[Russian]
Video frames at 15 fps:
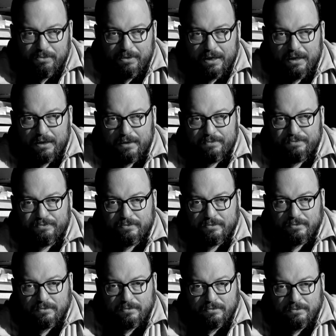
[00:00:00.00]
мая
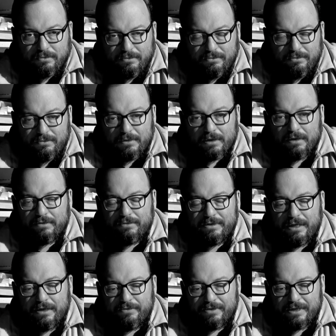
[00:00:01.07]
в
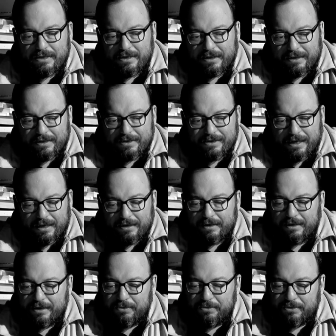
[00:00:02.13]
день взятия
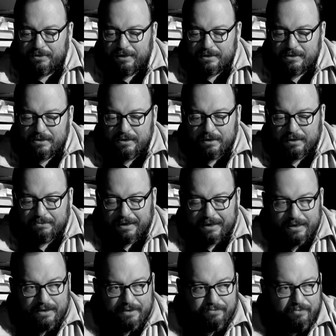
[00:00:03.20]
Рейхстага и капитуляции
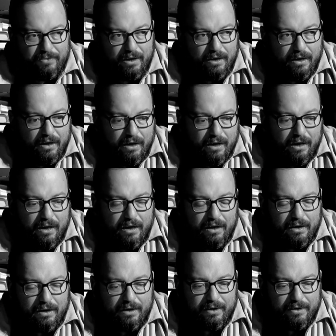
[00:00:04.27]
Германии
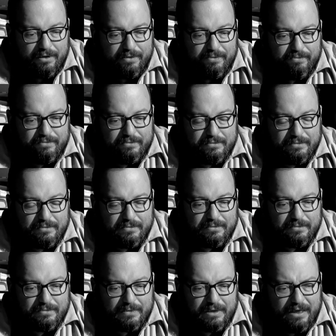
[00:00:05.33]
а,
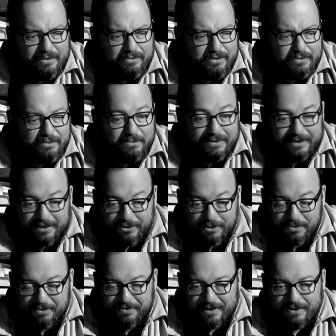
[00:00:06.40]
как его зовут, Дмитрий
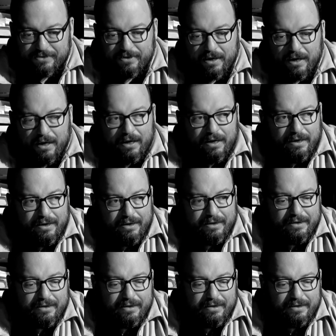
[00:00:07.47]
Медведев. Да,
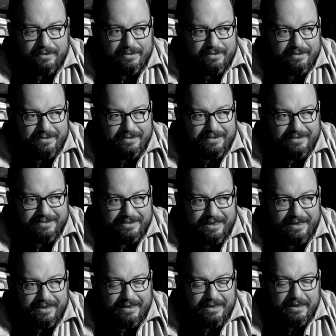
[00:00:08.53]
а, пока не забыли.
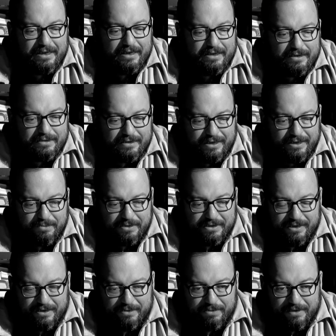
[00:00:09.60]
Да, станет
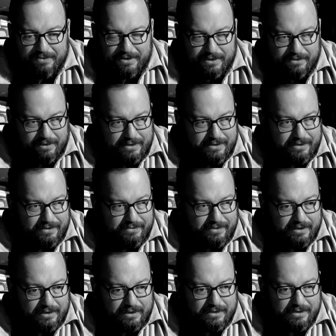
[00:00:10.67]
председателем правительства Российской так.
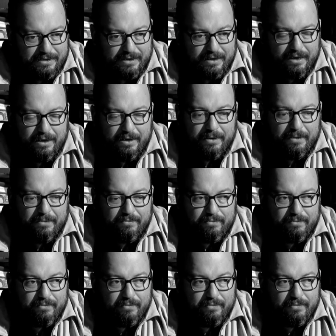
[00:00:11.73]
Федерации. И думаете, что
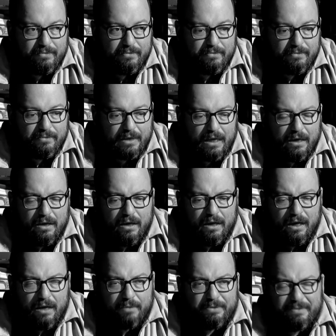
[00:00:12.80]
это должен ему позволит
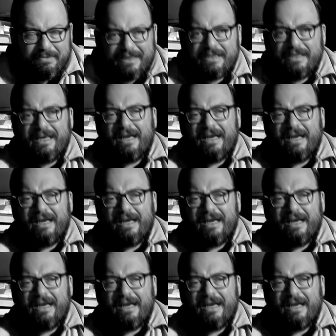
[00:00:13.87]
сохранить? А, понимаете,